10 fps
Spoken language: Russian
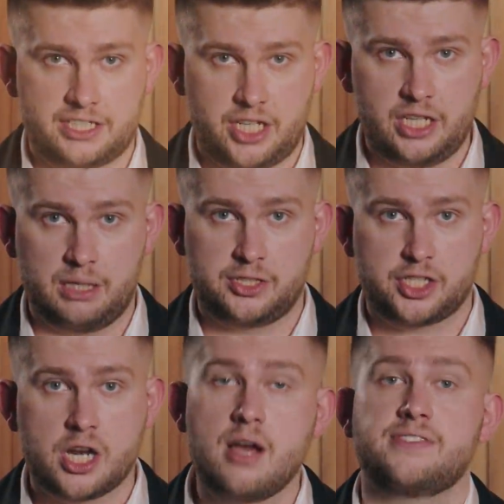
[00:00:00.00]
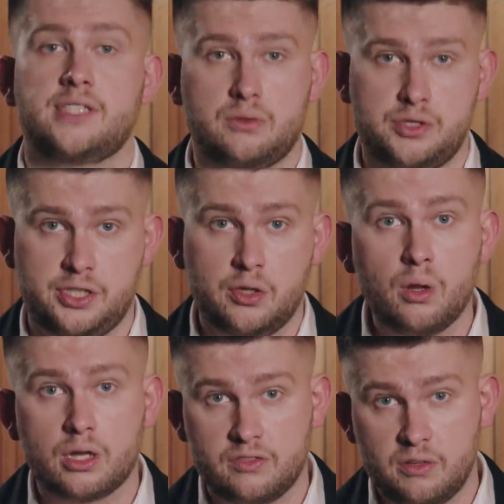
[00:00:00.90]
гражданином США в статусе
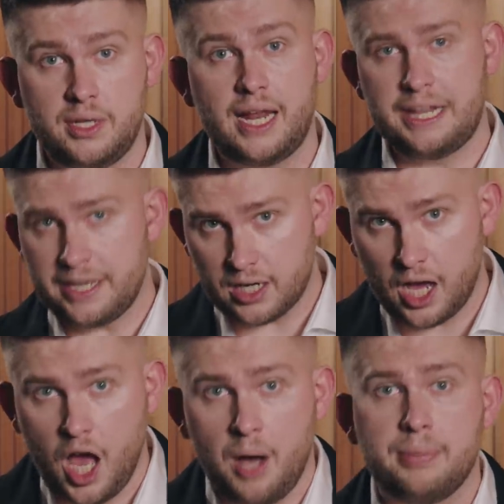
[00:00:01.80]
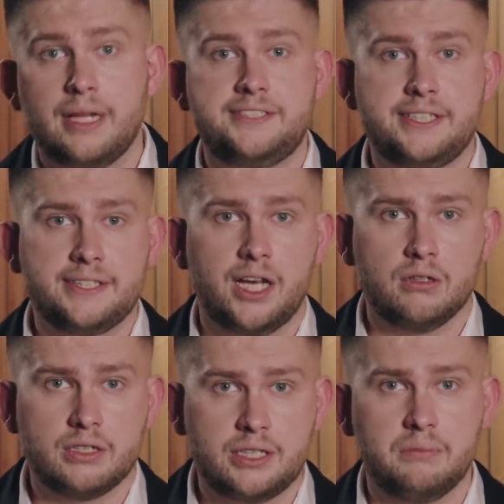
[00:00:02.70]
долларового миллионера, платить
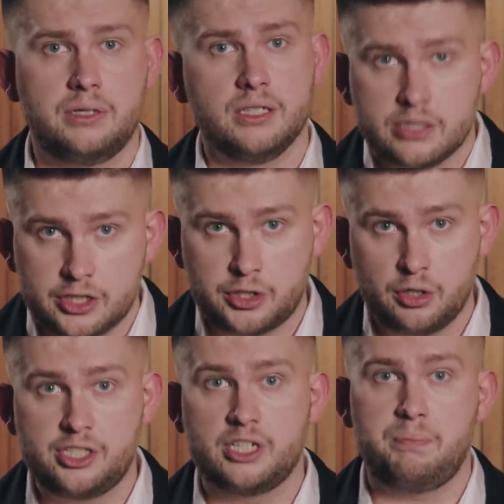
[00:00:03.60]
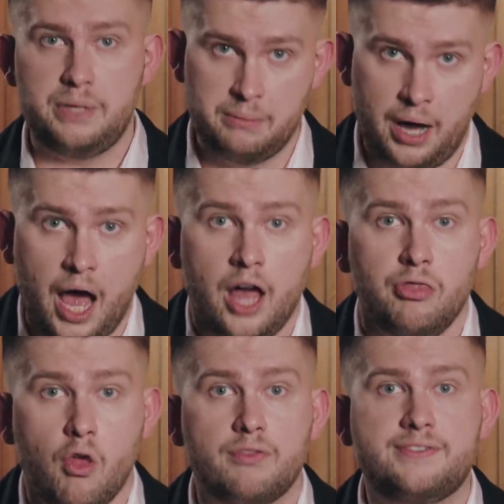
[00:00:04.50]
налоги было еще терпимо.
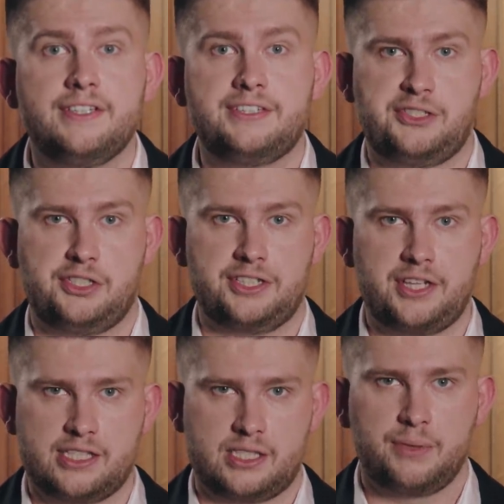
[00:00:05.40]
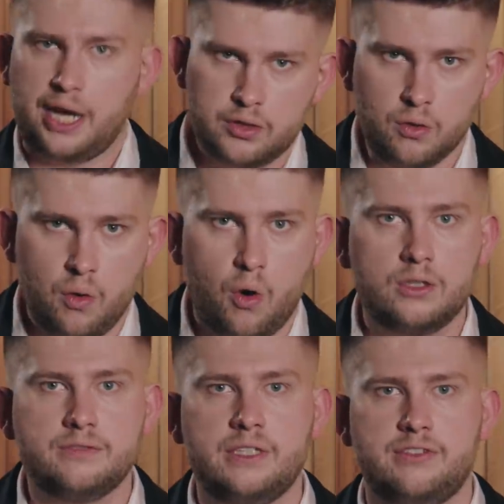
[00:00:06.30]
Но в 2013 году
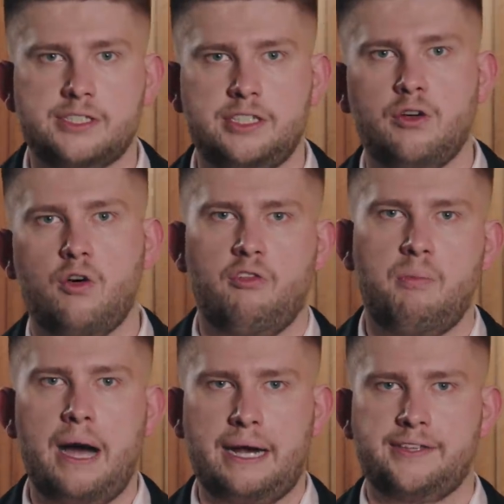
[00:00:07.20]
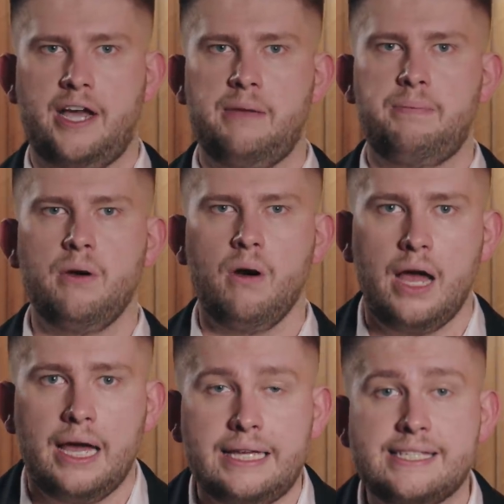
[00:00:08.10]
он вывел Тиньков банк на
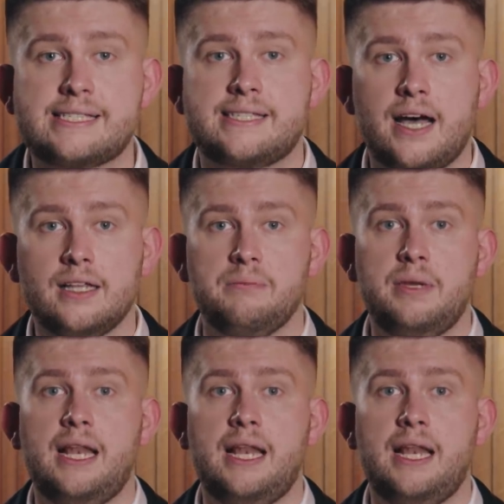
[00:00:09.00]
IPO и стал